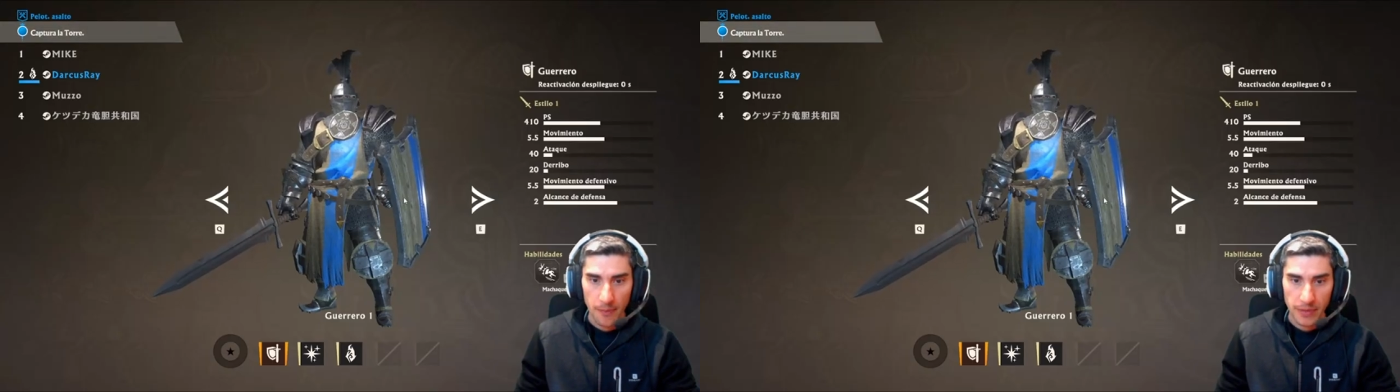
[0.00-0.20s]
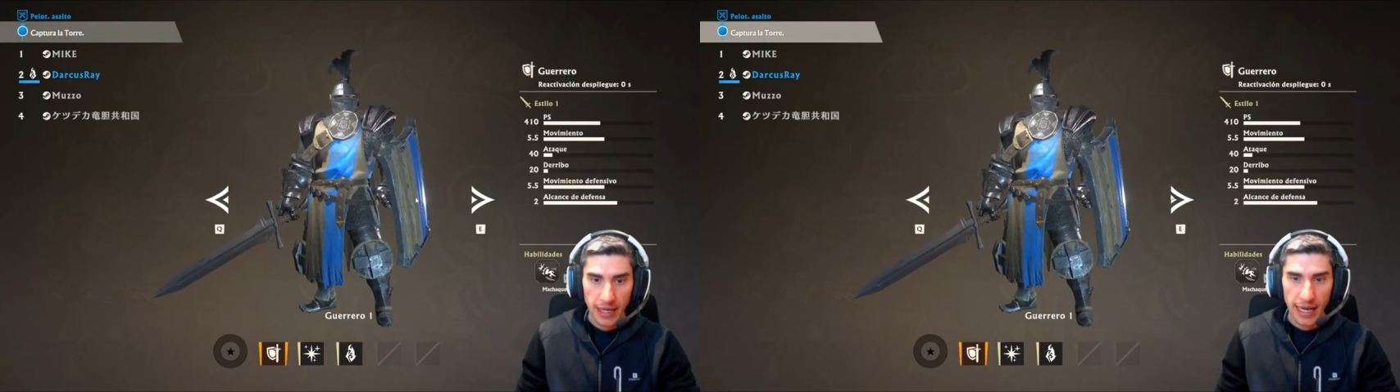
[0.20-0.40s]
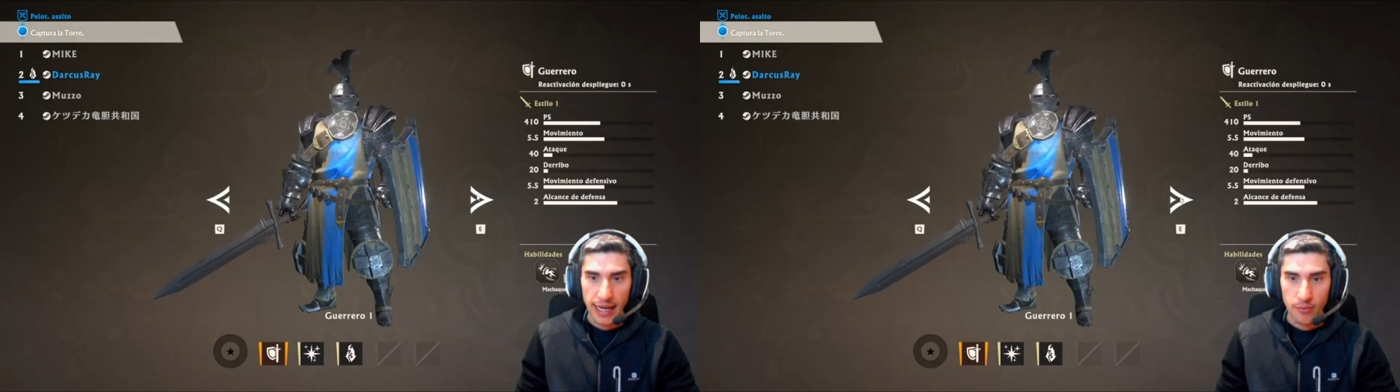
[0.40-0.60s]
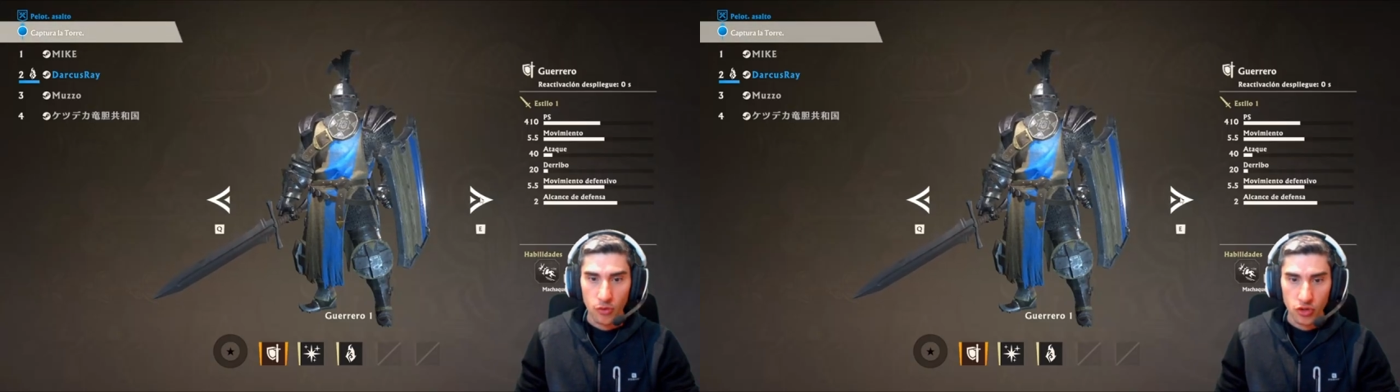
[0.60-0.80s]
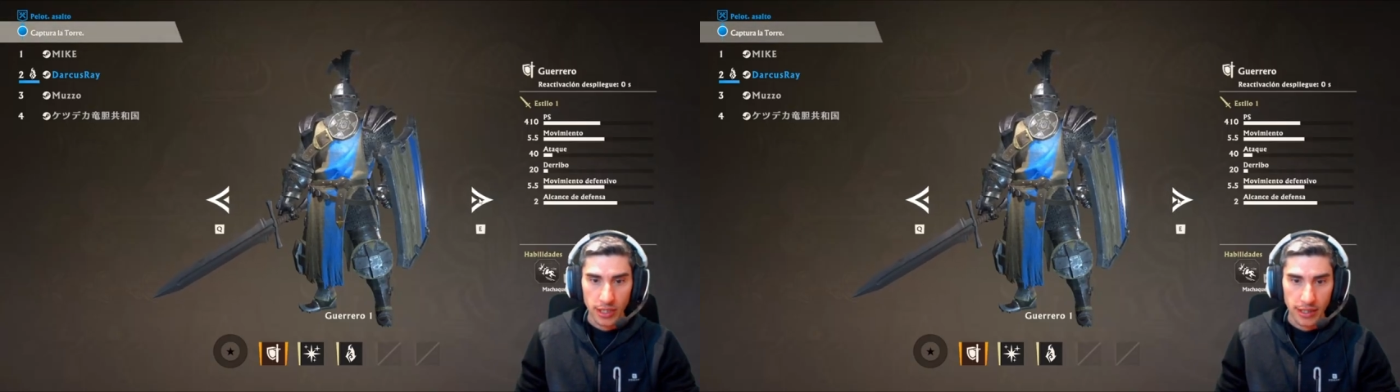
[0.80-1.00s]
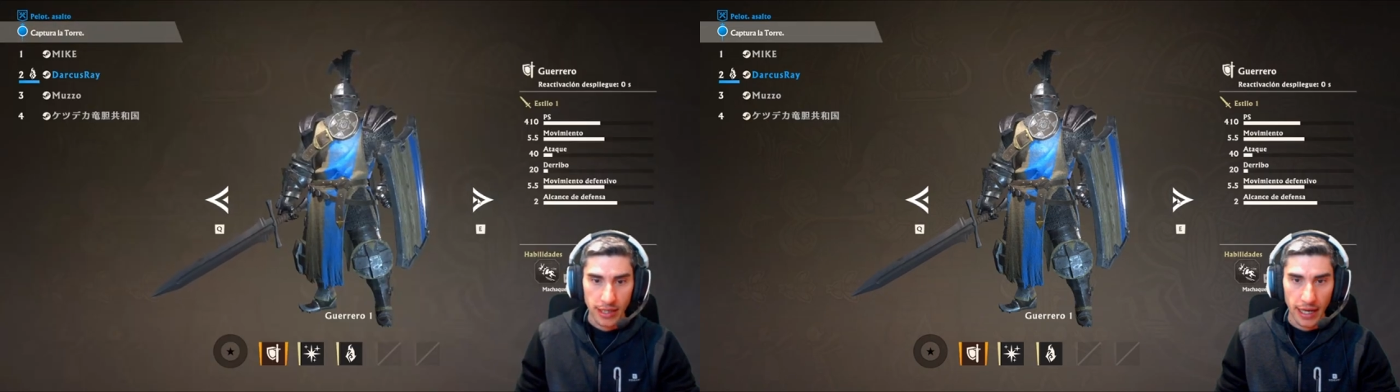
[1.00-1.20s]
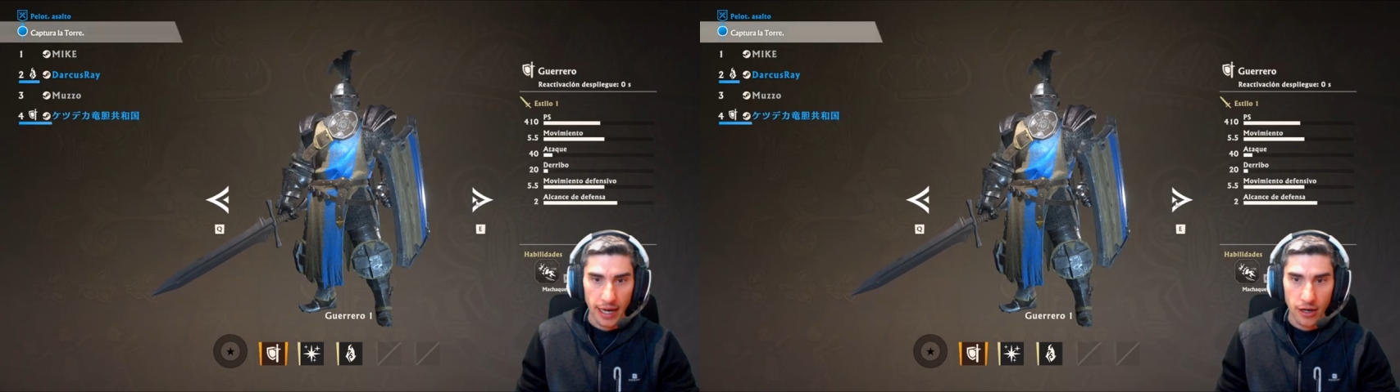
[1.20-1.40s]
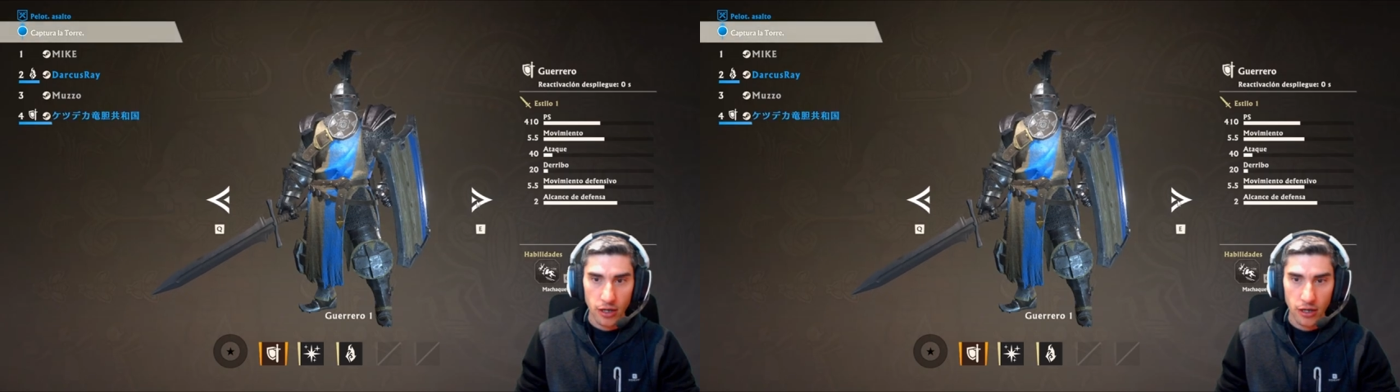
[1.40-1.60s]
¿qué elegimos?
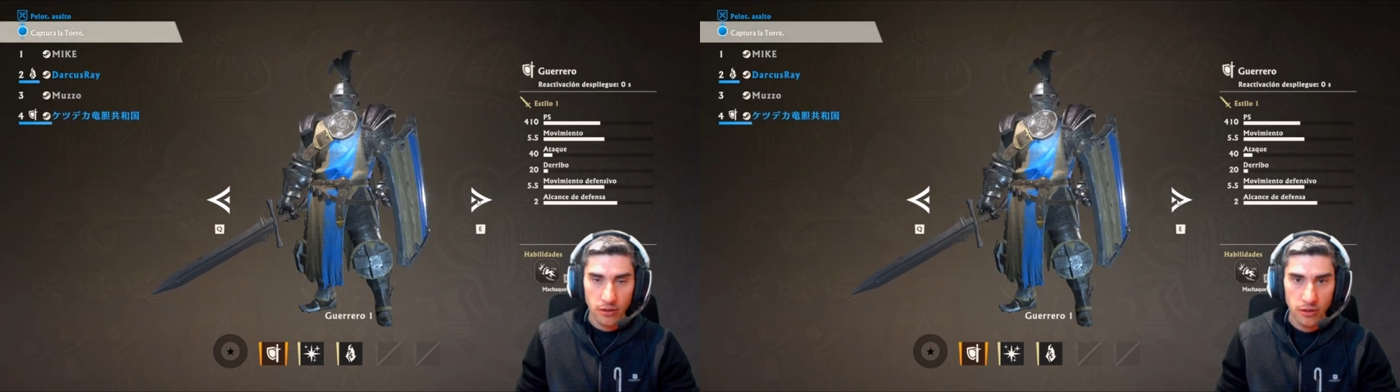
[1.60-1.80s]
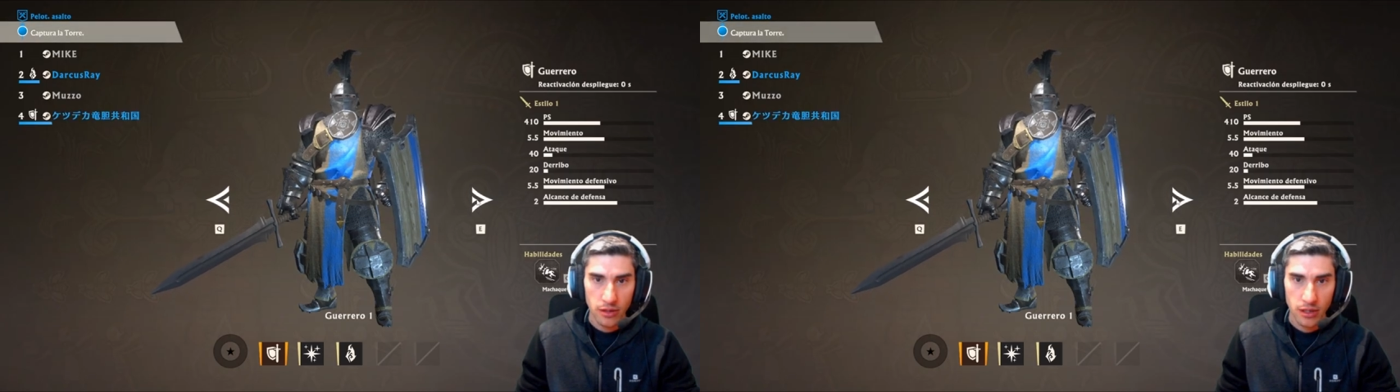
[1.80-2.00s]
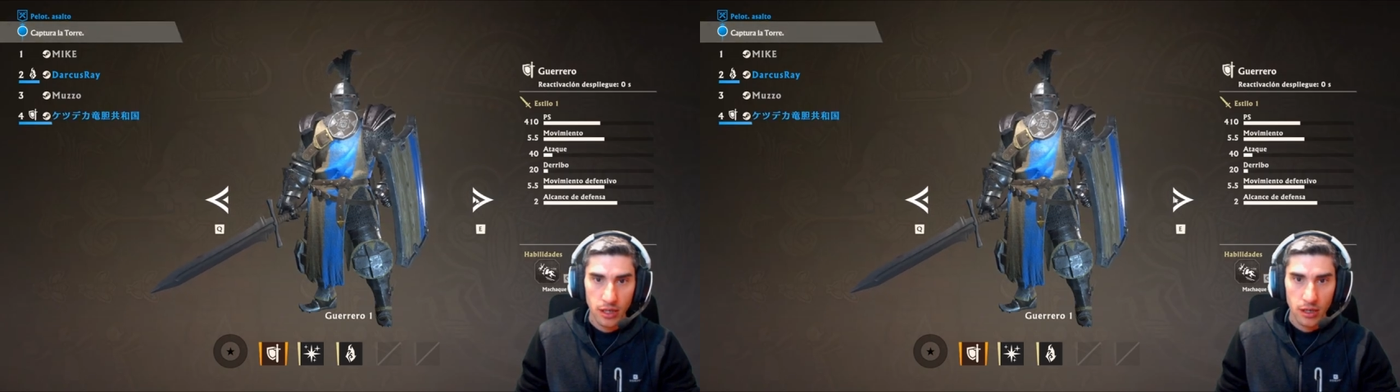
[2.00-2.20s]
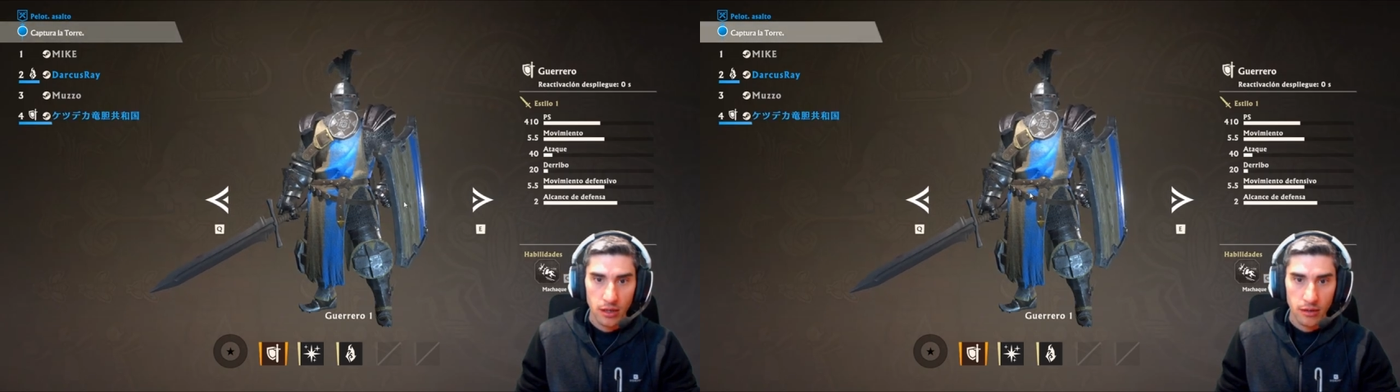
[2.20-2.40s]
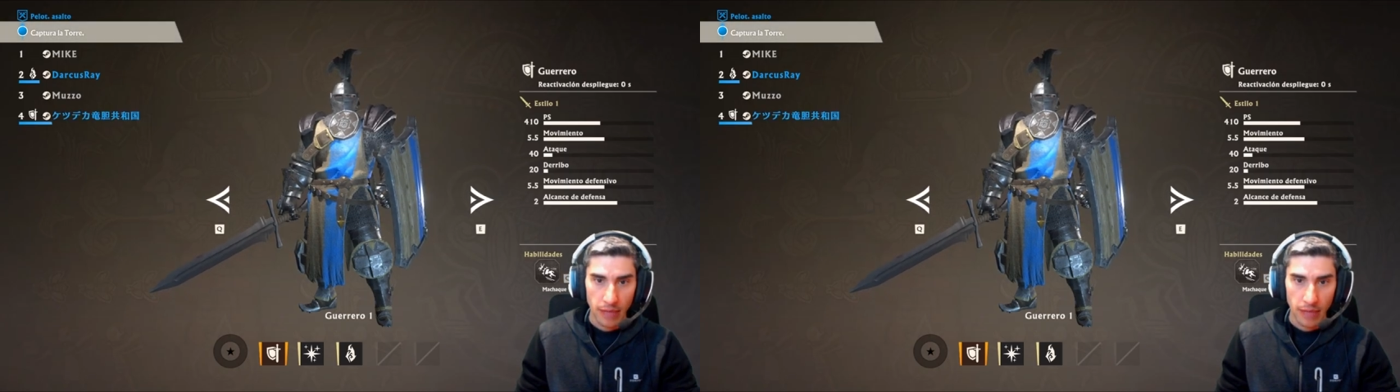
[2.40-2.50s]
¿Guerrero? Eh,